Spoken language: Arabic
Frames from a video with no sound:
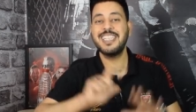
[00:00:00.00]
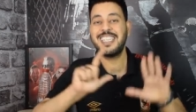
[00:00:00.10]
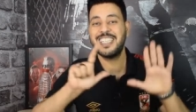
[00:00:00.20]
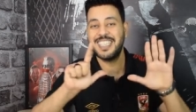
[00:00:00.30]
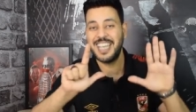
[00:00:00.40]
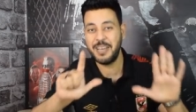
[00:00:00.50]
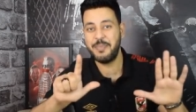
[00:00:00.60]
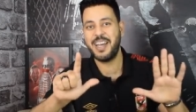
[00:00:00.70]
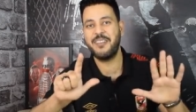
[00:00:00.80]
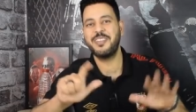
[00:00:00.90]

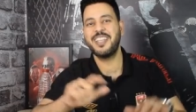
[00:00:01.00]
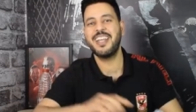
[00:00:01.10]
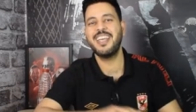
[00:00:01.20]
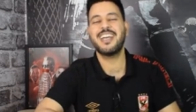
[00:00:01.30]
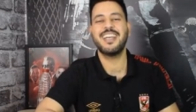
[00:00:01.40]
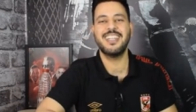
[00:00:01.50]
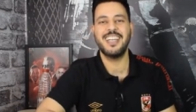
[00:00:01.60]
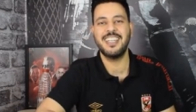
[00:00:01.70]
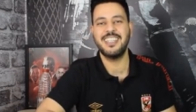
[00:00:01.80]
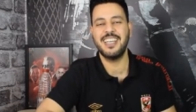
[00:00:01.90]
السابع في تاريخ
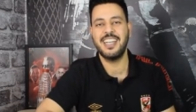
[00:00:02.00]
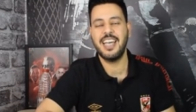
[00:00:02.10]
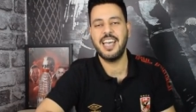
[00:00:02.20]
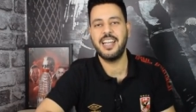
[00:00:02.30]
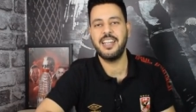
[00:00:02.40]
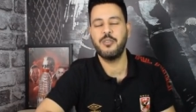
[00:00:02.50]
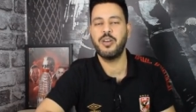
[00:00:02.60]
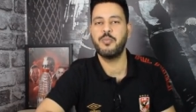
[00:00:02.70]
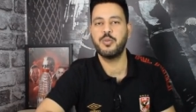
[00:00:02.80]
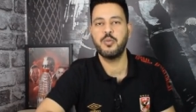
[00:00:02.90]
النادي الاهلي
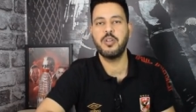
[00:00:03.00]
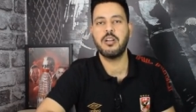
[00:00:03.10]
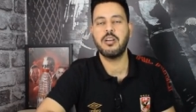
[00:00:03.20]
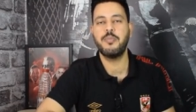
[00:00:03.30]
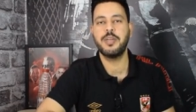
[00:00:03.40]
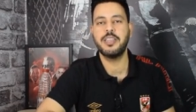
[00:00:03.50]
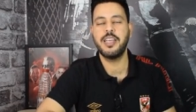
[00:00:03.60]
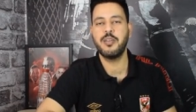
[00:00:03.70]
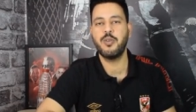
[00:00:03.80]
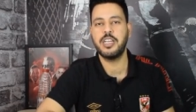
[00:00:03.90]
والبطوله رقم
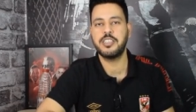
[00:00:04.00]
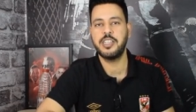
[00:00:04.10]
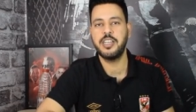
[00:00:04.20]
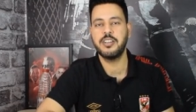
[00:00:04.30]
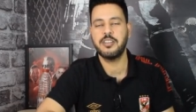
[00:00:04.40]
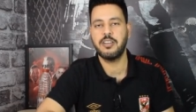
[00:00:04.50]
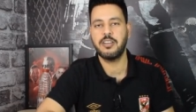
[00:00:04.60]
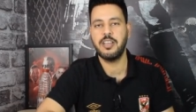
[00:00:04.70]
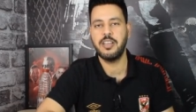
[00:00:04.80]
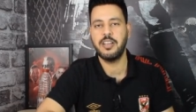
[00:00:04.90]
22
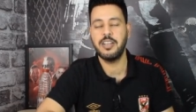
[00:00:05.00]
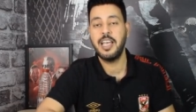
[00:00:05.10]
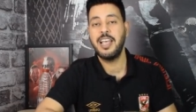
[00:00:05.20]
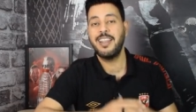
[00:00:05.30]
قاريا